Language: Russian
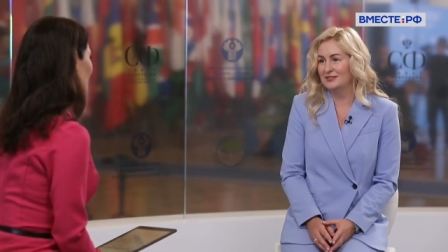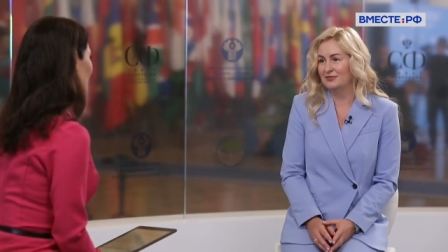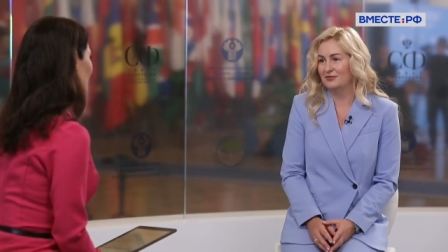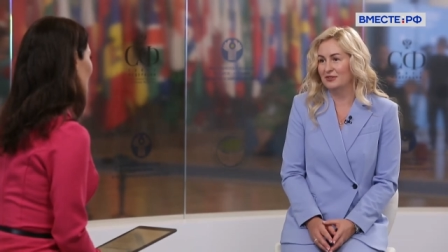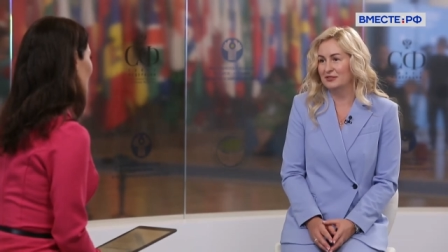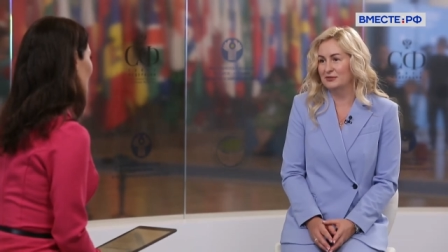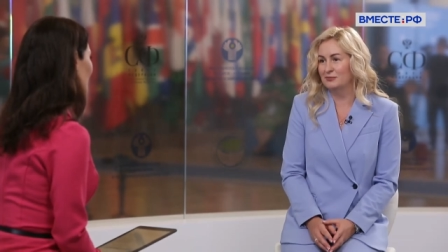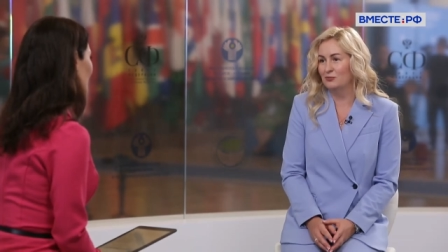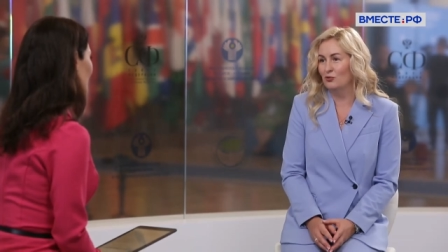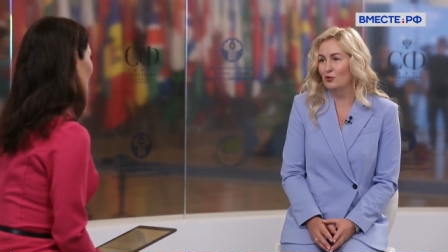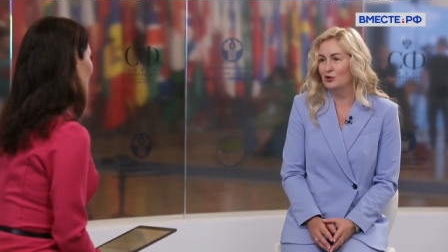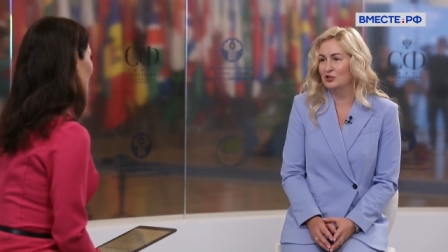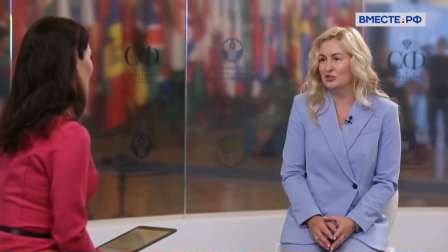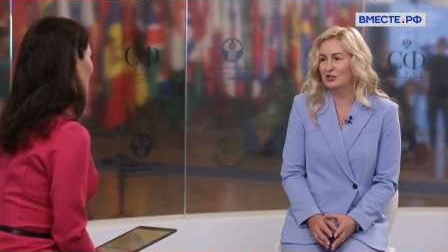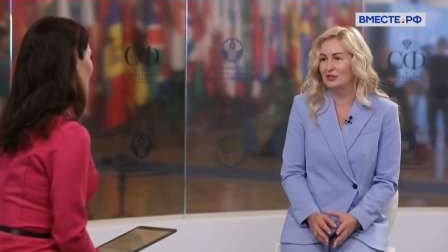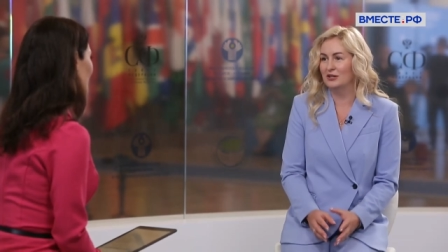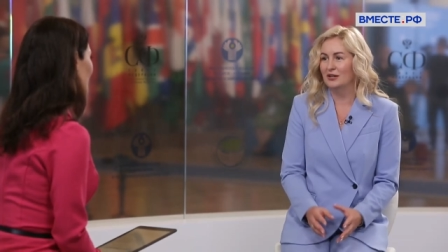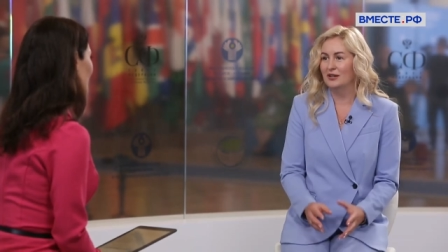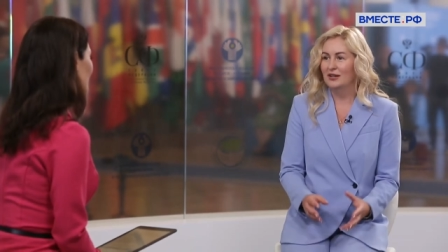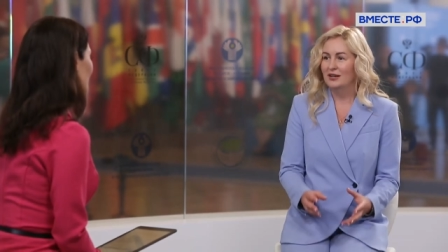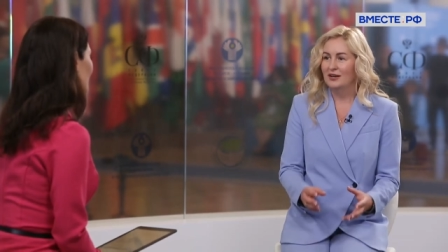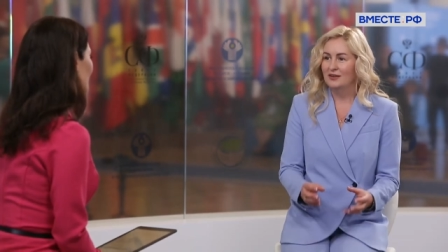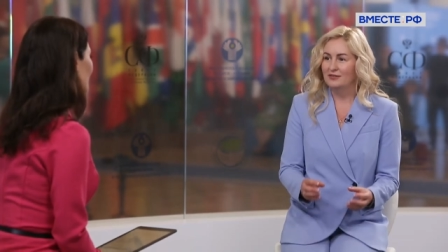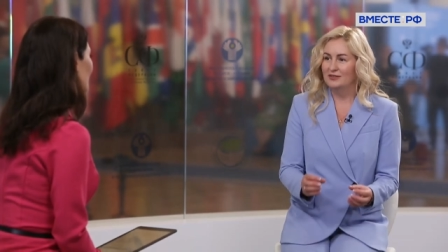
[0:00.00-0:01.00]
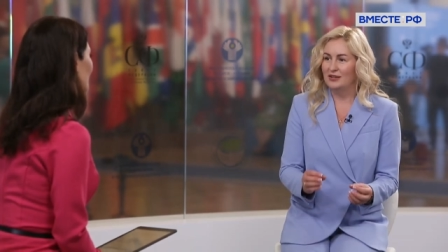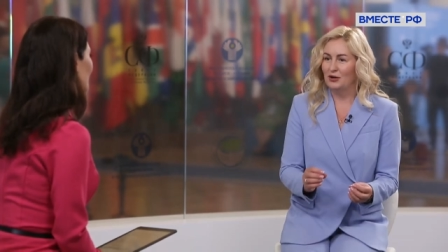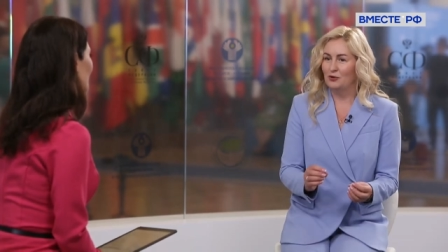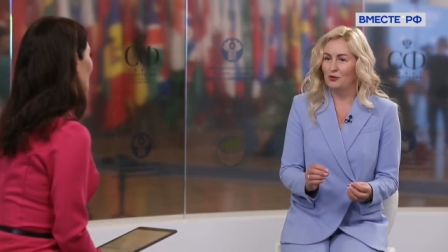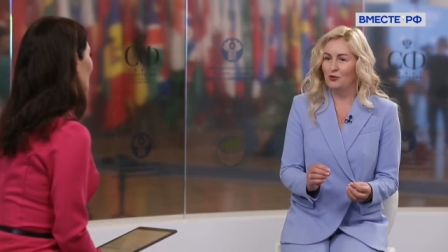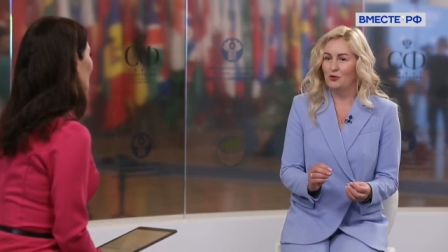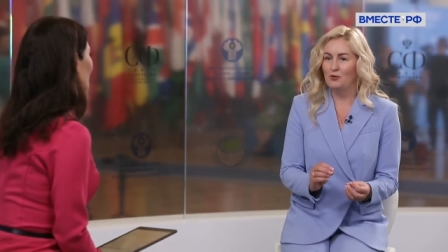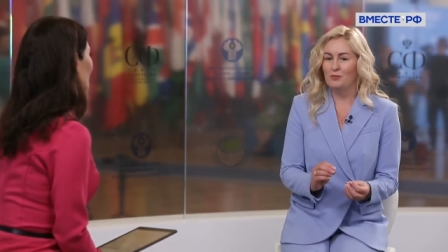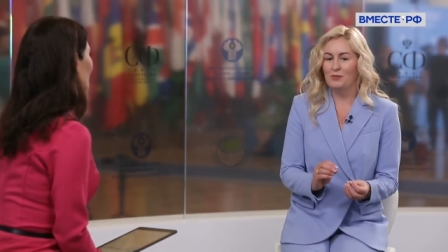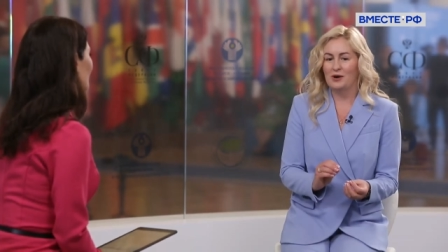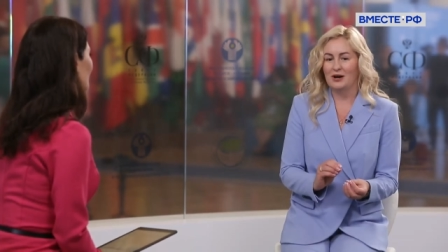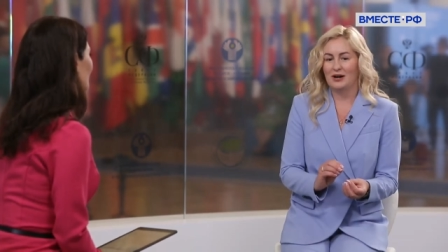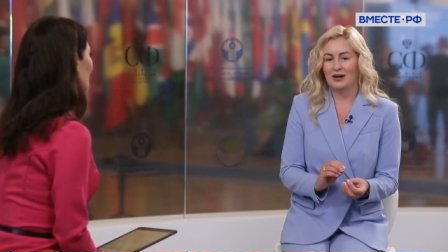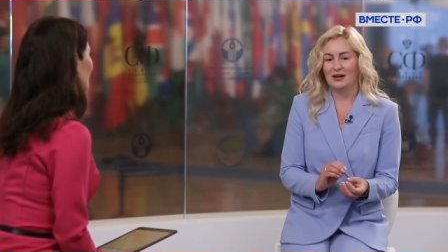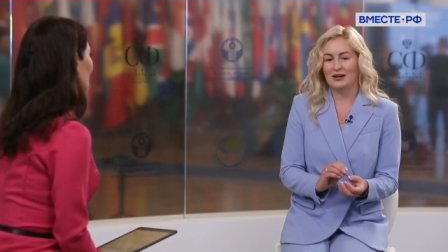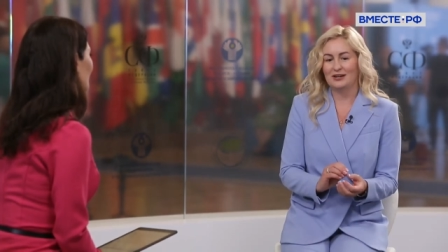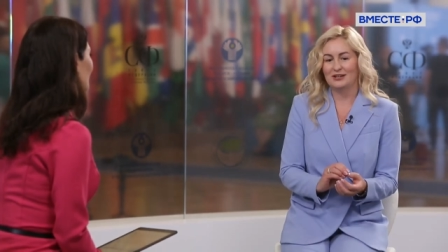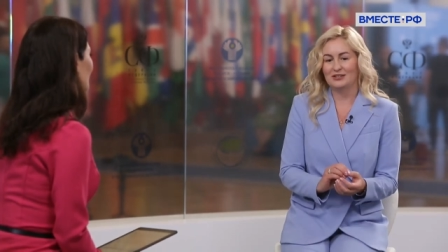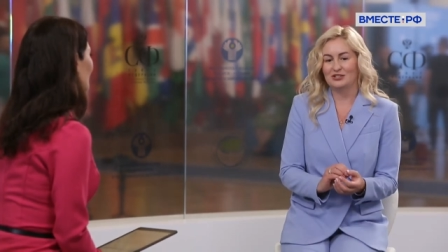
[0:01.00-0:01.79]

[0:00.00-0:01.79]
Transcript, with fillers: возможно, в таком а,